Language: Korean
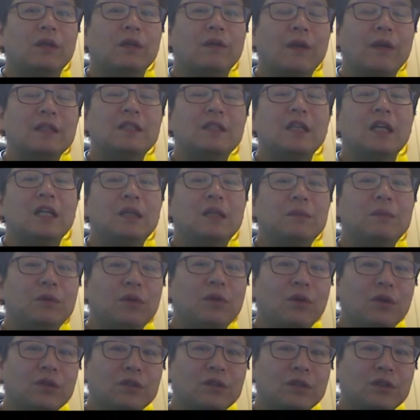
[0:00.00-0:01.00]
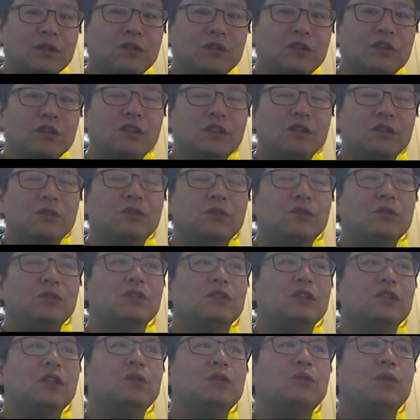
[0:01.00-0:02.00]
괜찮으면 거기서 끄시고,
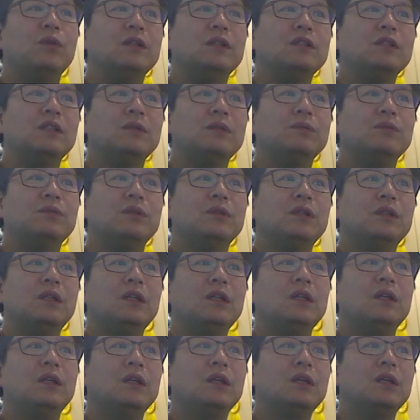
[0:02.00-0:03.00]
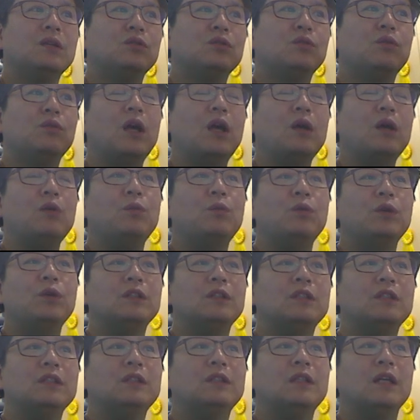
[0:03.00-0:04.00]
그래도 환자분이 좀
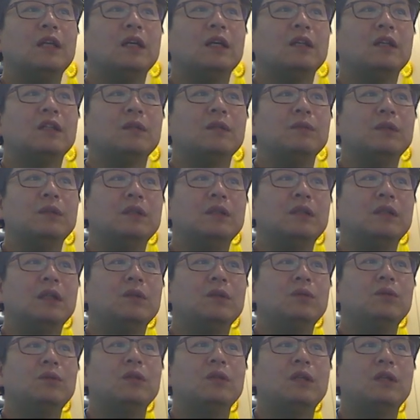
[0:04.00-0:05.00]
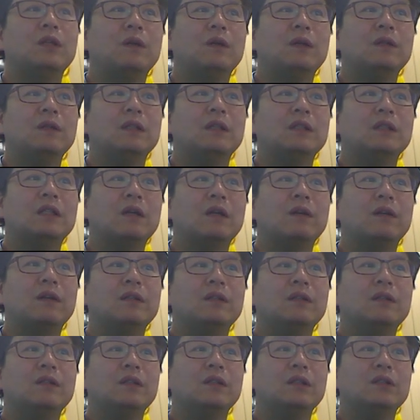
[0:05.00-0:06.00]
회복이 늦다 그러면 이때도 기관 내
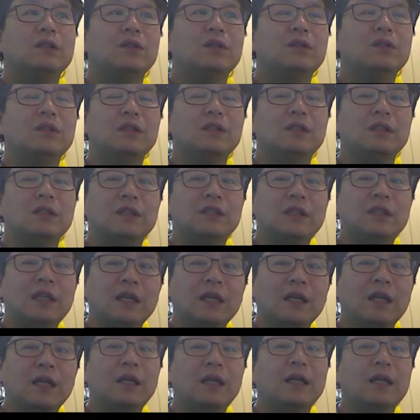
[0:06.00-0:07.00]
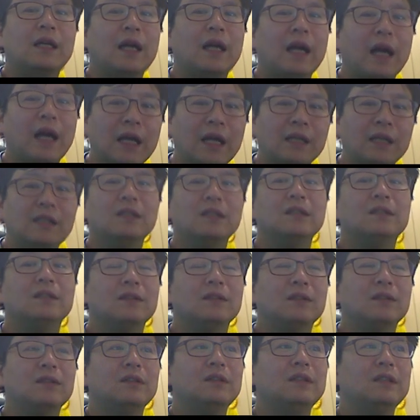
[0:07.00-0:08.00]
삭관 등의 처치를 시행할
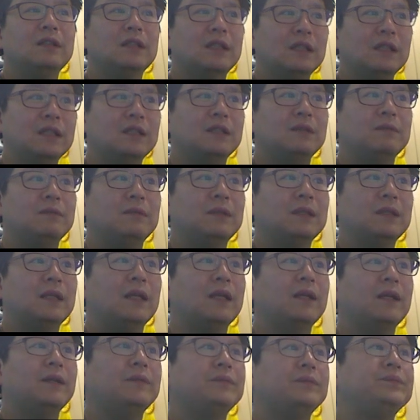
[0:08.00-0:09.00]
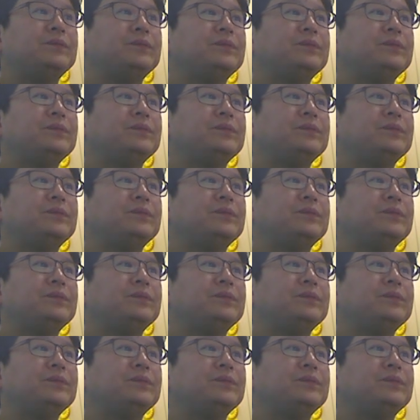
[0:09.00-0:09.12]
가능성은 있습니다.